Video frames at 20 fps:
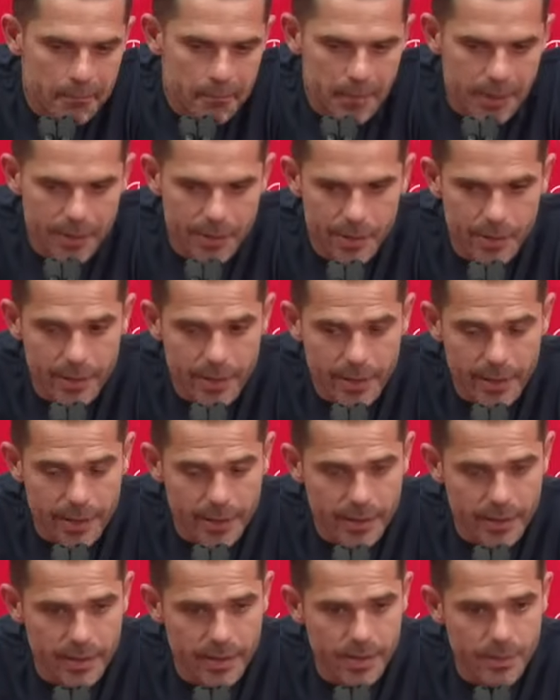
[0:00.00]
creo que
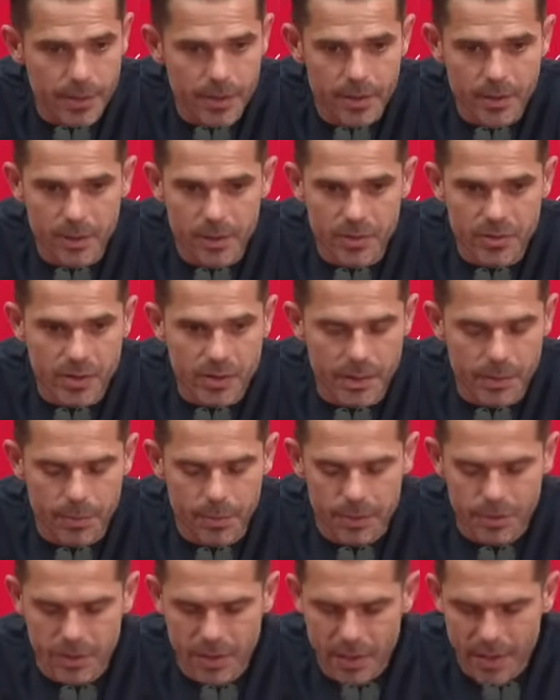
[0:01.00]
el rendimiento de los
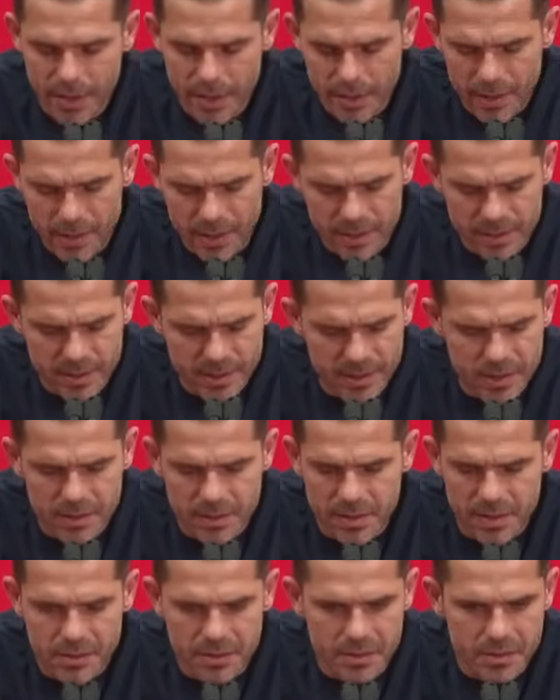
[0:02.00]
equipos es
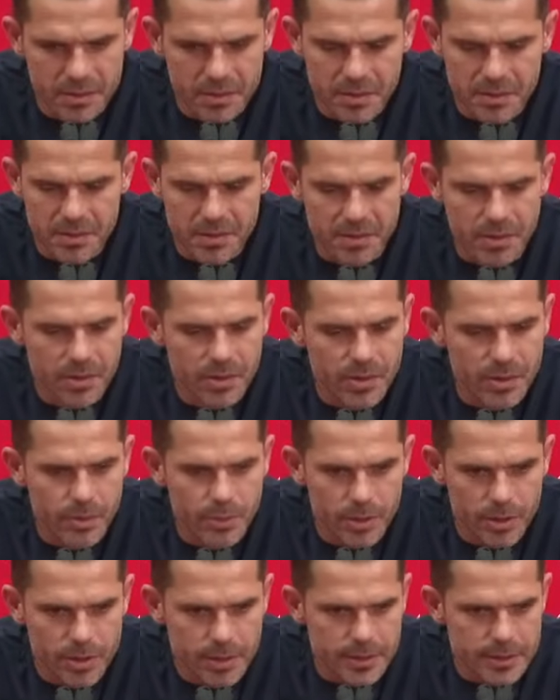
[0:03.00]
indistinto, no, no le doy
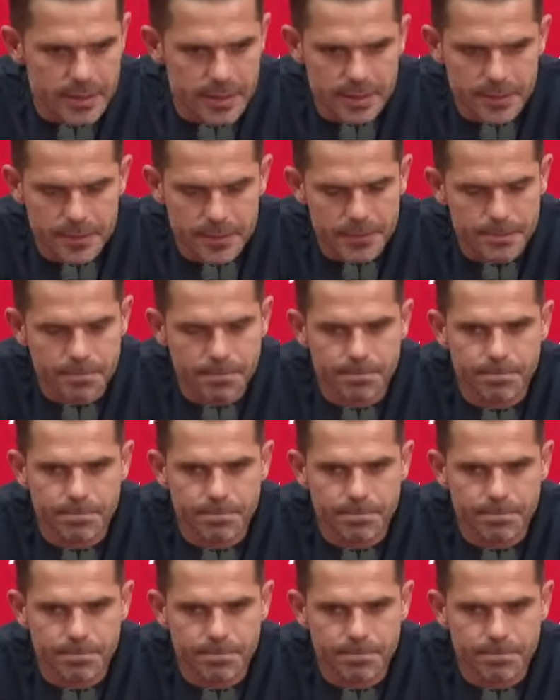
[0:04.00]
importancia a eso.